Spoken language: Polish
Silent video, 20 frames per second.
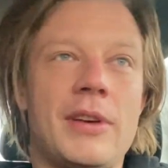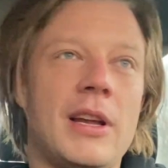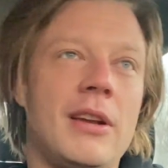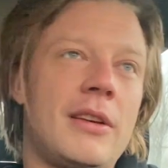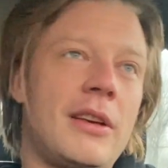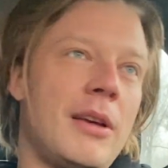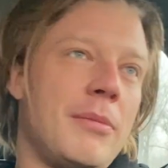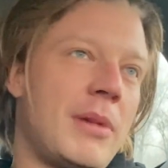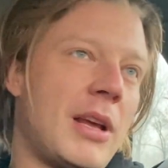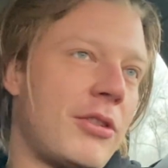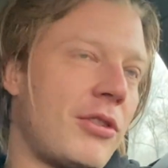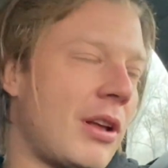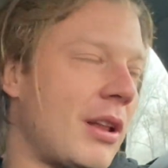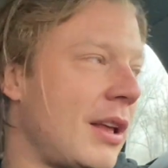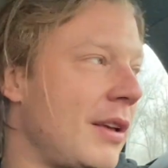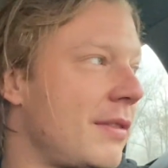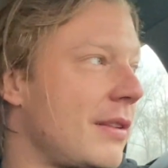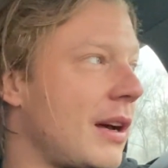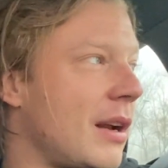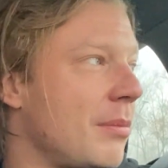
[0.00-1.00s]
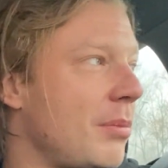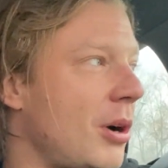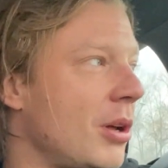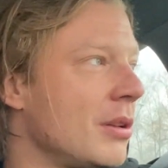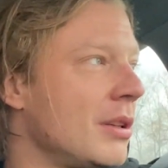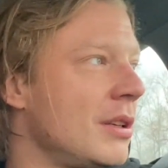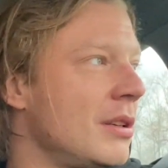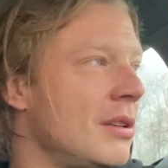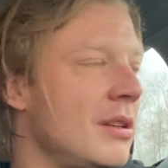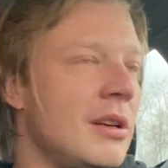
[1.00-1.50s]
wielkiej blaszanej
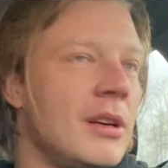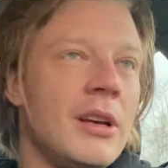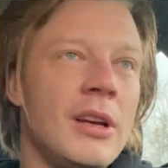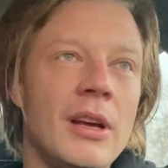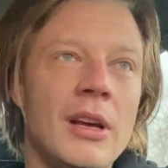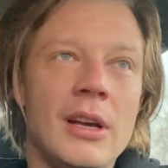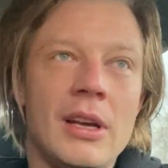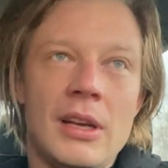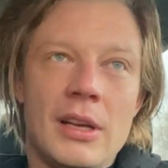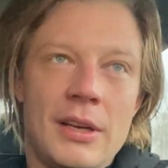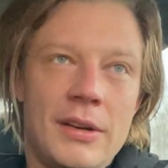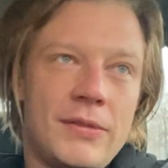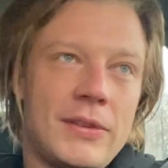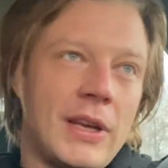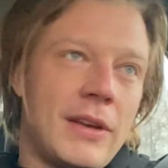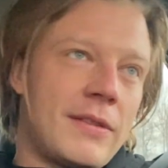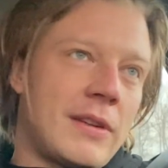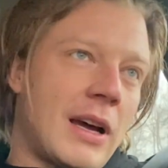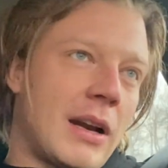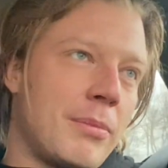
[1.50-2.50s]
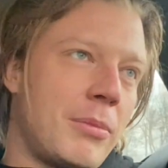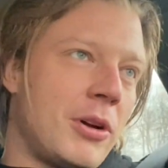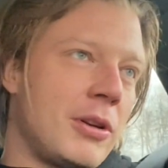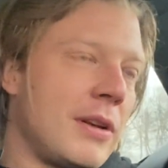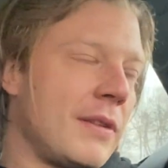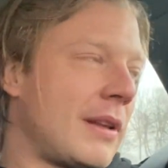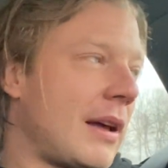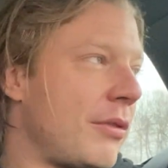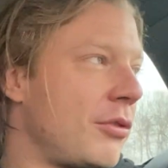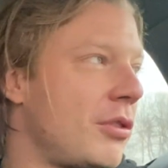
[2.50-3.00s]
skarbony, i w tej
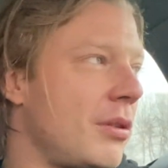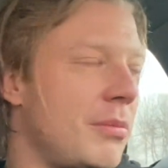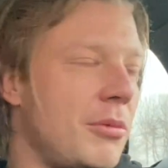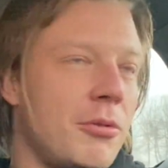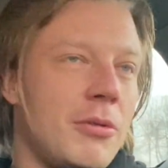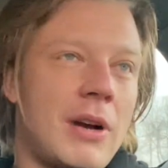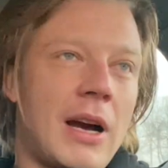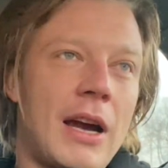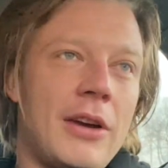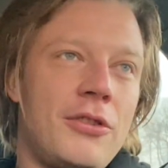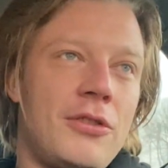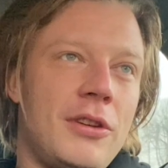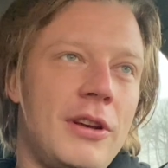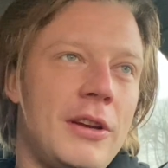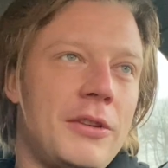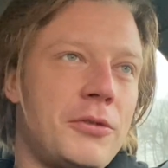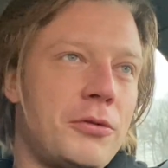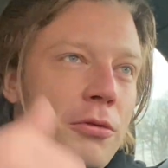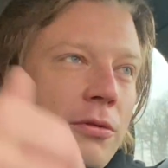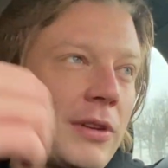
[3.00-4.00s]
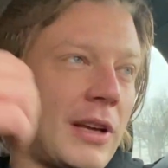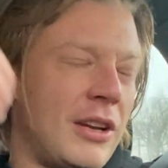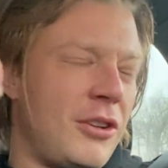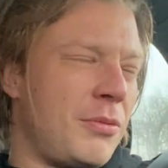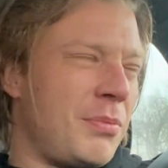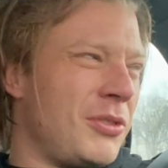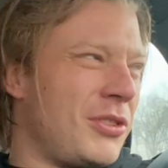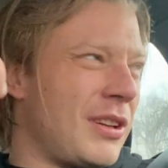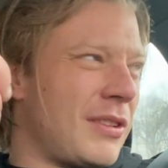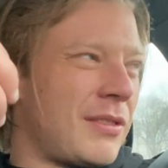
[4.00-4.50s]
skarbonie zawsze był hajsik,
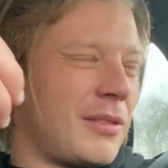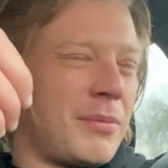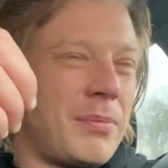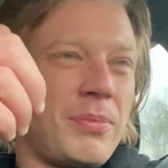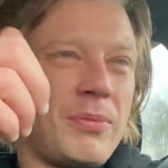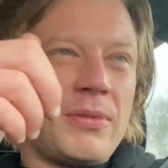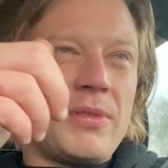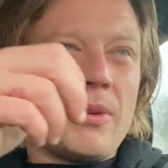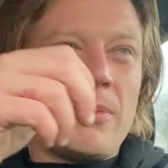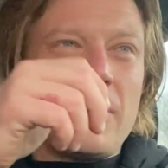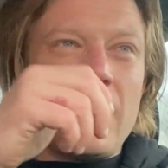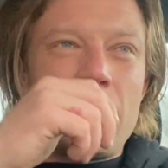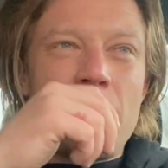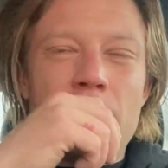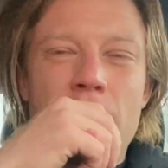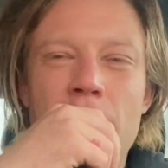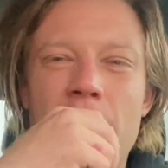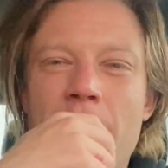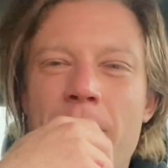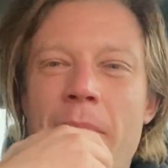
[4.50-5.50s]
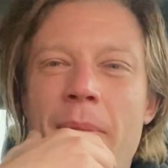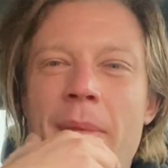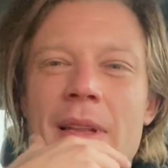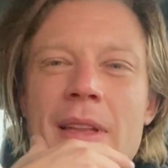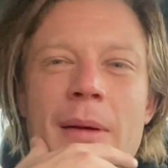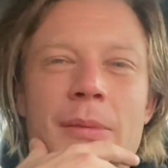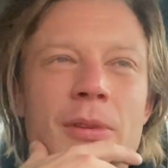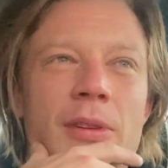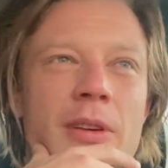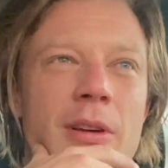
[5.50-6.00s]
zrzucaliśmy się co miesiąc, już nie
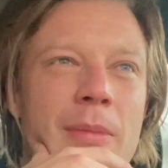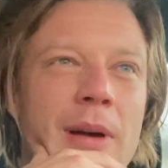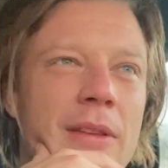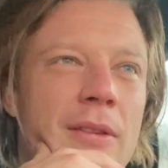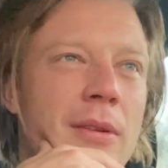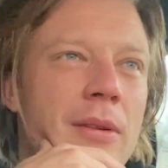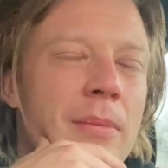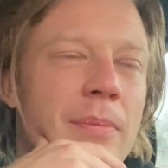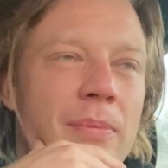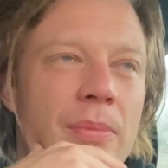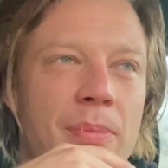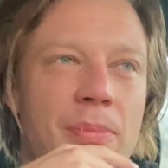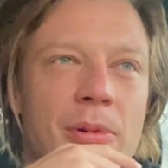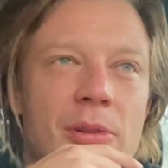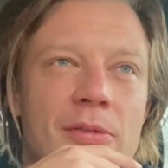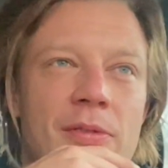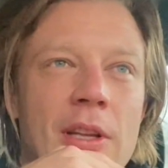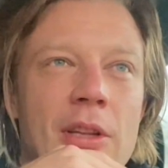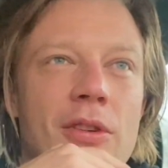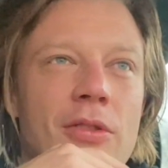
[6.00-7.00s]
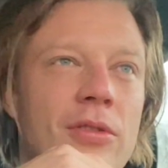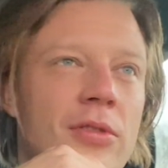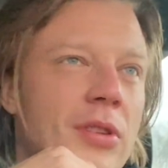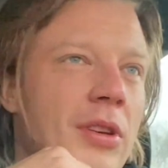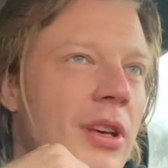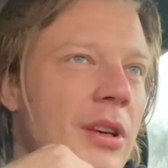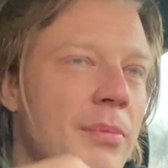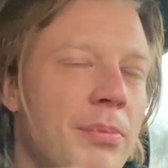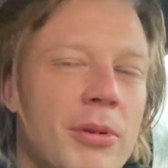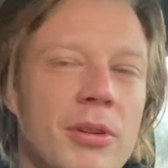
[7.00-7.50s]
pamiętam, chyba co, po dwie
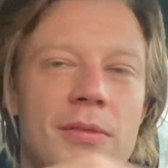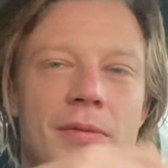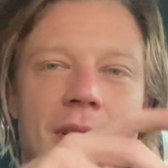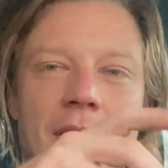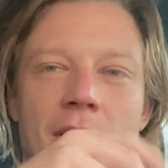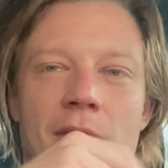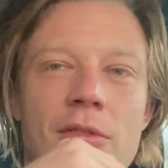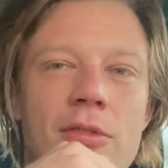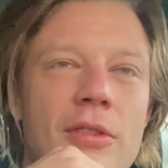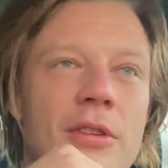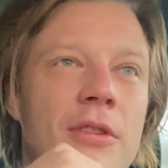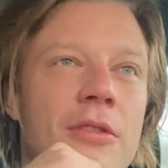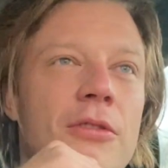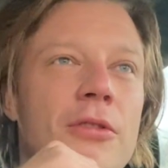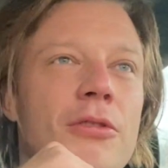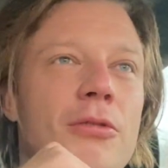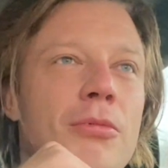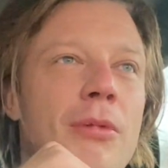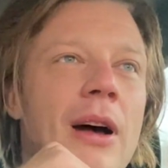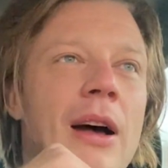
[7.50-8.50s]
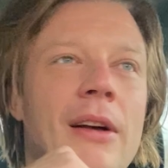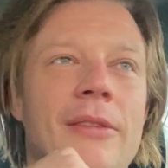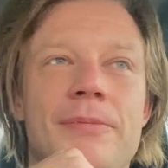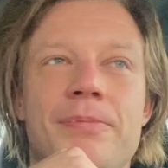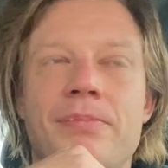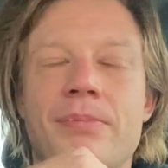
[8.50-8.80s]
dyszki, po dwie dyszki szła,